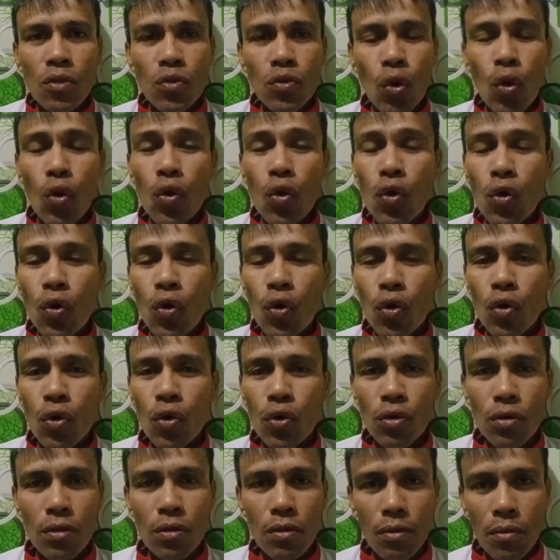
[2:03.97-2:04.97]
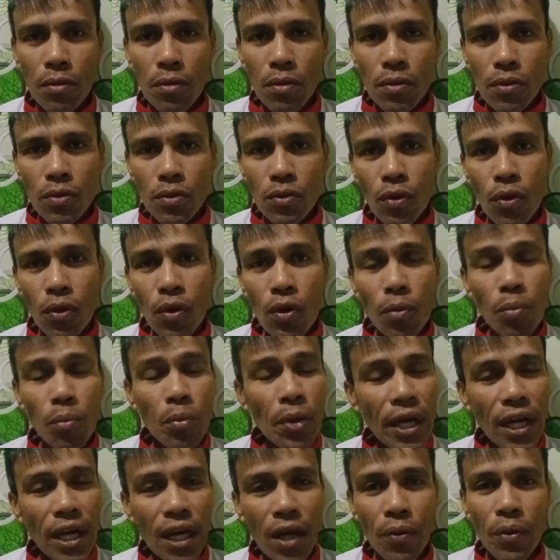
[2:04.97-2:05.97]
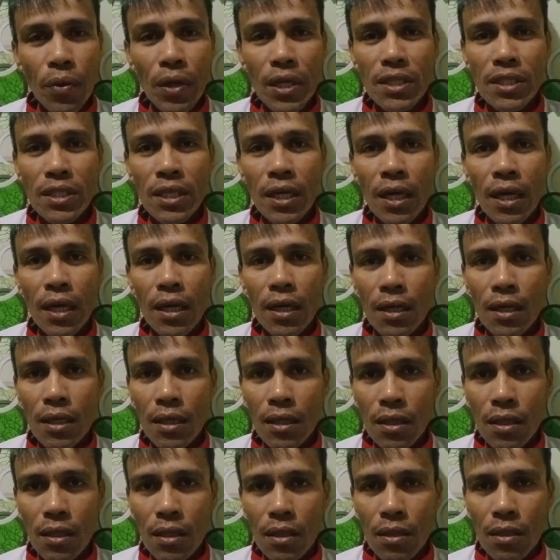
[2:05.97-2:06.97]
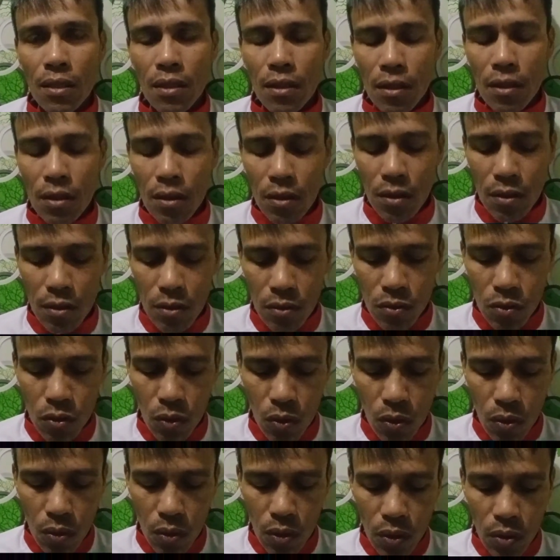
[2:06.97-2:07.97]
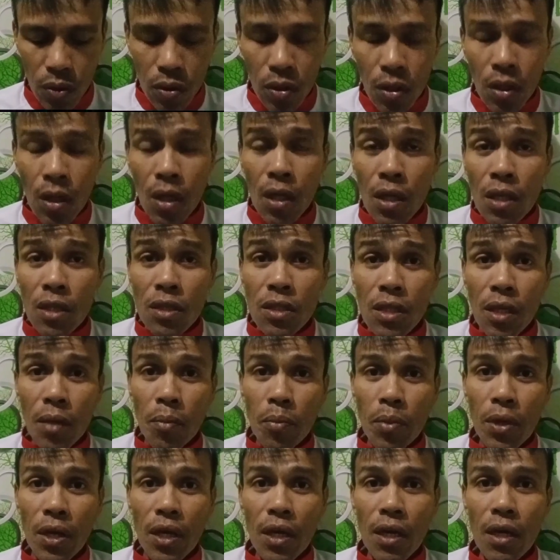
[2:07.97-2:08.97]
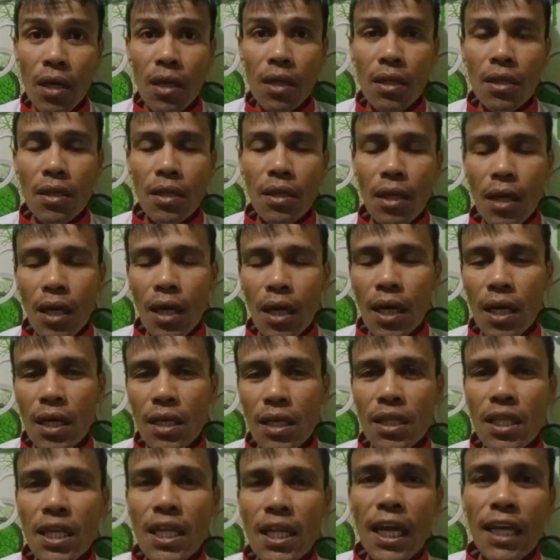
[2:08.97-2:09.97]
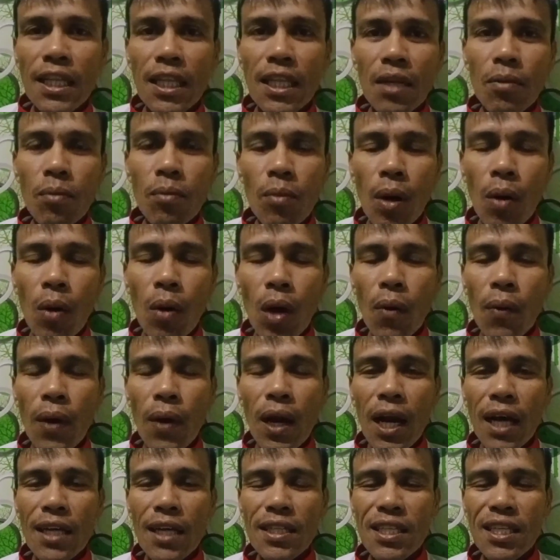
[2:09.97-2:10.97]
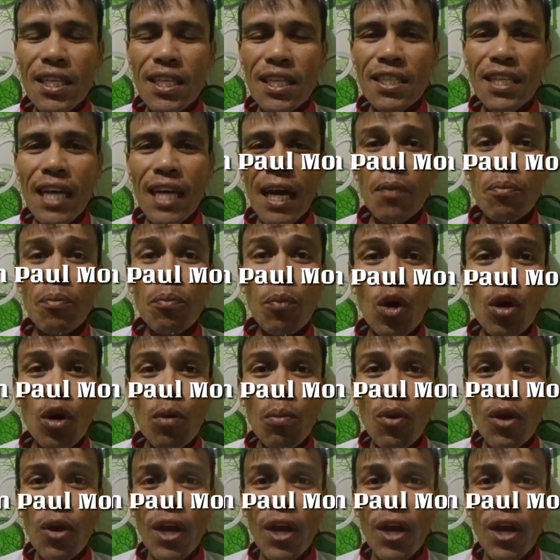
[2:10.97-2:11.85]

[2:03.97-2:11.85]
solo. Solo breakaway siya. So, yun. Siyempre, uh, ah, hindi natin mawawala si John Paul